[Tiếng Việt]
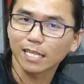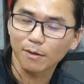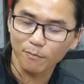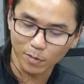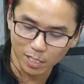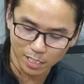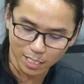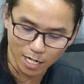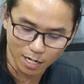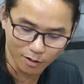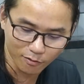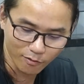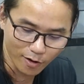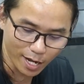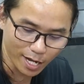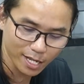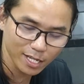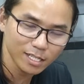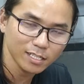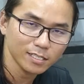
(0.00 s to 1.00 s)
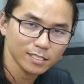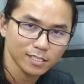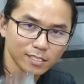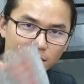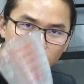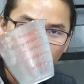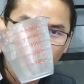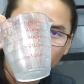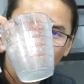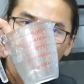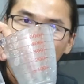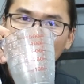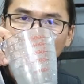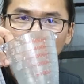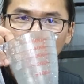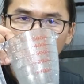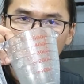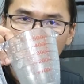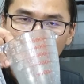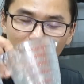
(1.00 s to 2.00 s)
thì mình cần phải pha lại
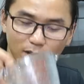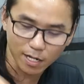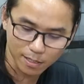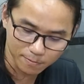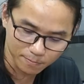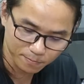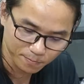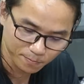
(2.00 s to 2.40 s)
một chút xíu ha.